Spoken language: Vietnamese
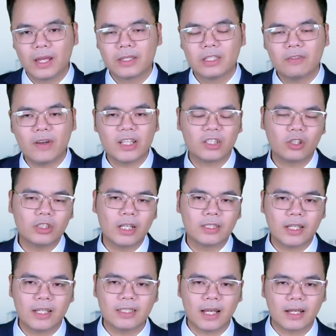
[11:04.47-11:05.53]
Như vậy thì có thể
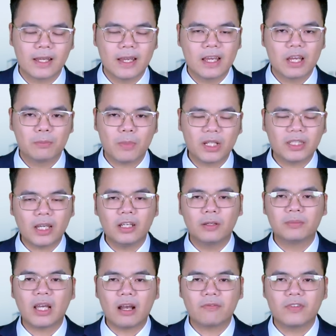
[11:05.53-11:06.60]
thấy rằng bắt tay hợp
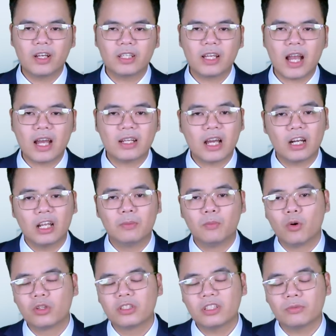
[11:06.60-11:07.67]
tác với Nga đang là
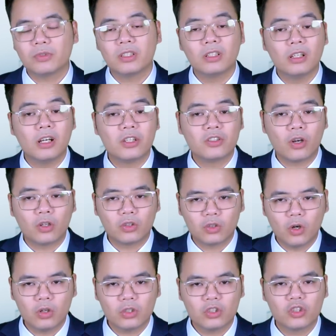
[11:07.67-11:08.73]
một trong những lựa chọn
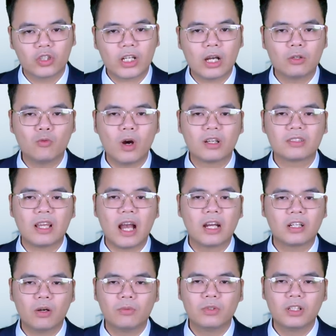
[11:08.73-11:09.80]
tốt cho các quốc gia
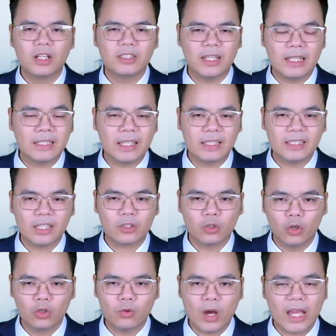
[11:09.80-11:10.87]
không ưa gì chính sách
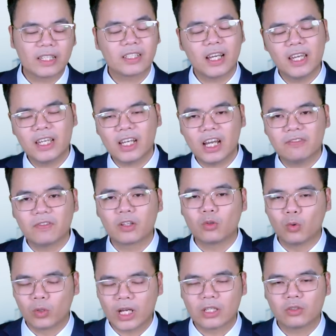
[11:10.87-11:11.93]
đối ngoại cây gậy và
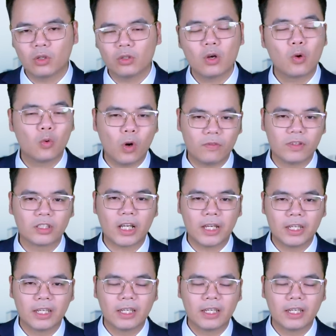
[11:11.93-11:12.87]
củ cà rốt của phương Tây.